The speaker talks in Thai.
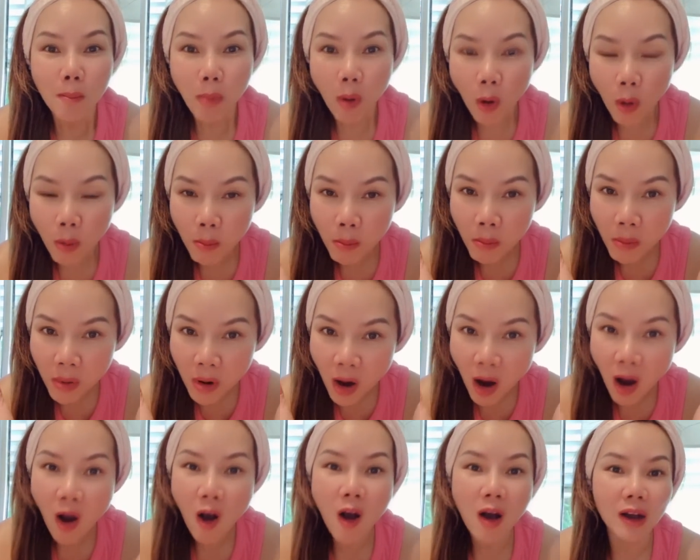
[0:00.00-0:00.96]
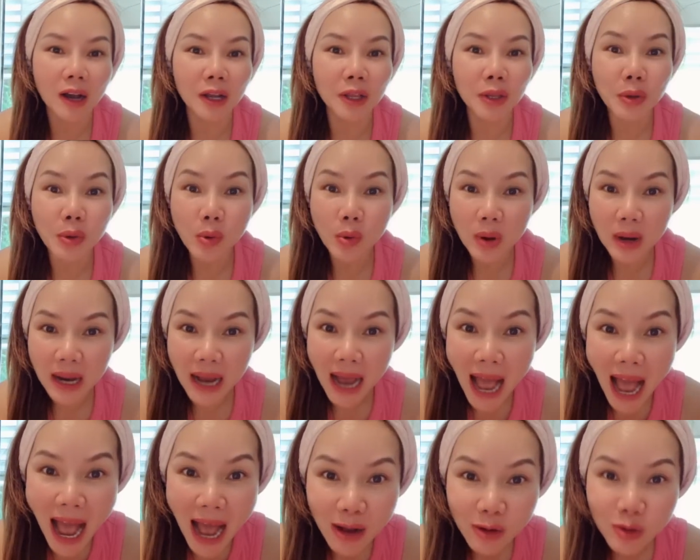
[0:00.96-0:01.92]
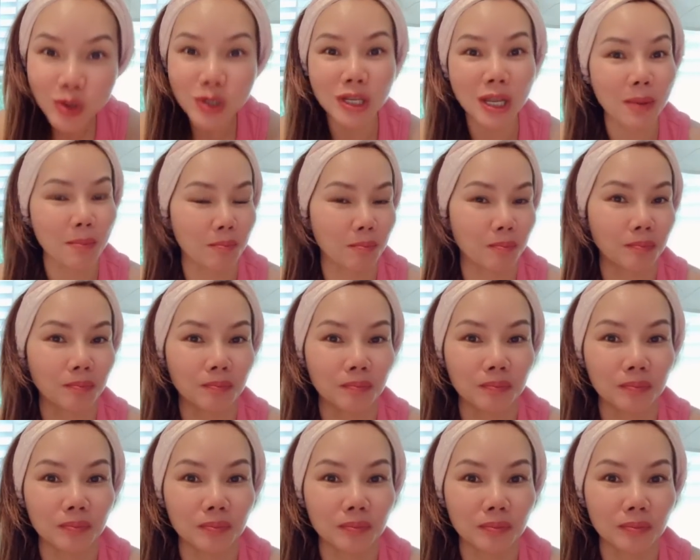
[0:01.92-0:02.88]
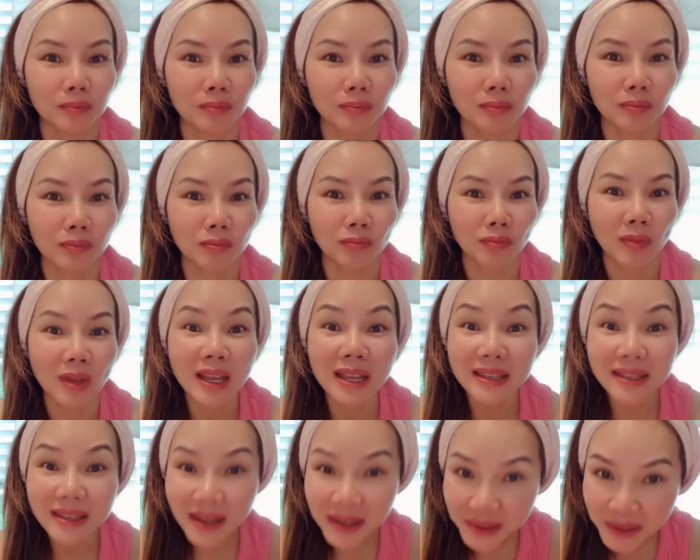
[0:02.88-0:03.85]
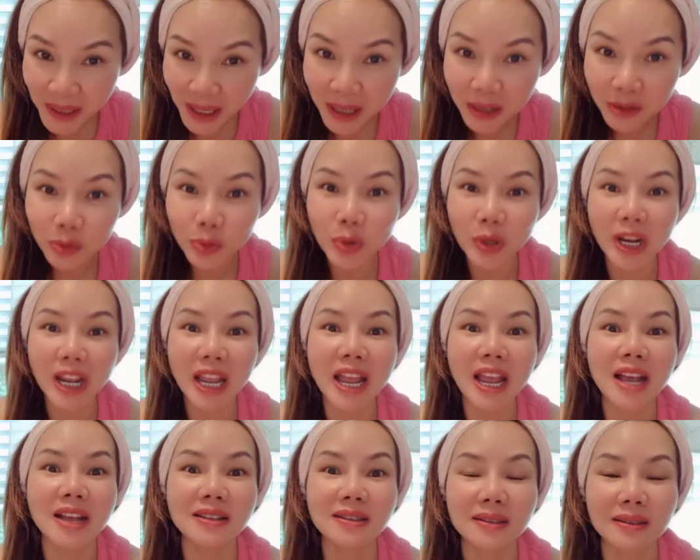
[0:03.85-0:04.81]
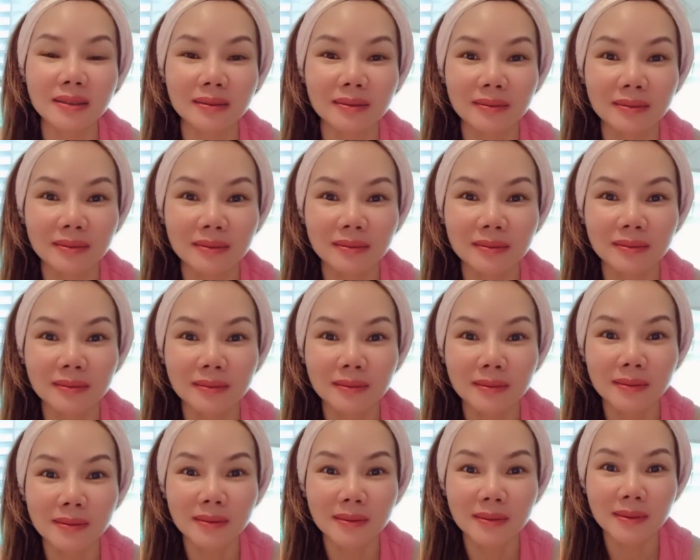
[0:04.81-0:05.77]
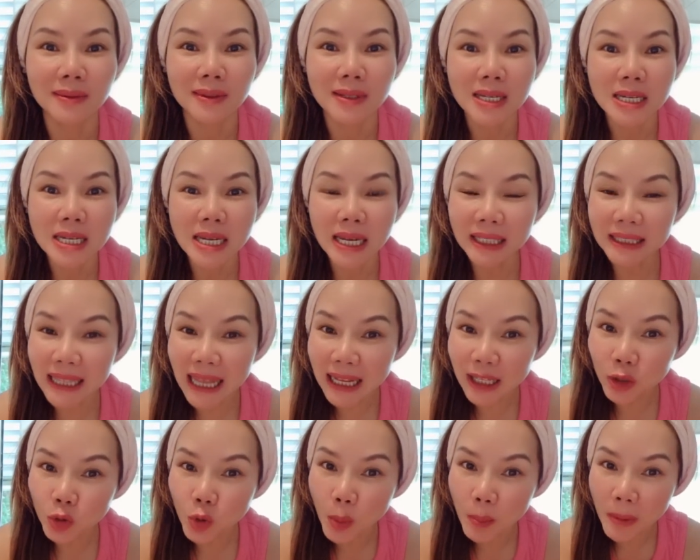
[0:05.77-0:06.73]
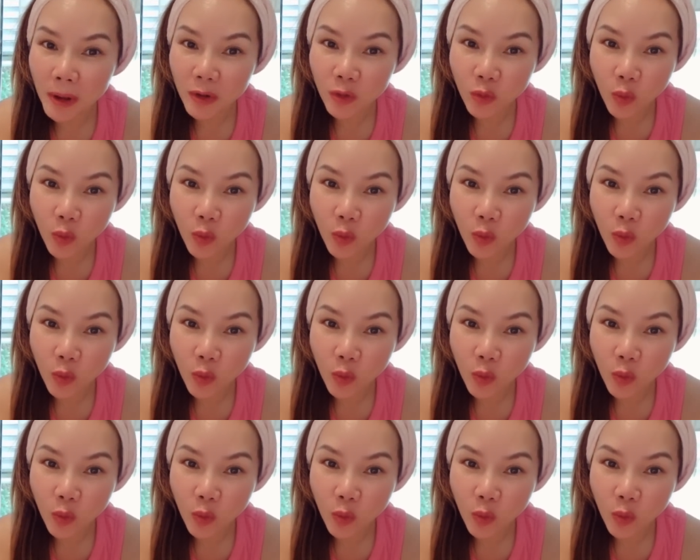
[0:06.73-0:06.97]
ผมงอกอายุ 90 ยังใส่เดรสยังแต่งตัวเป็น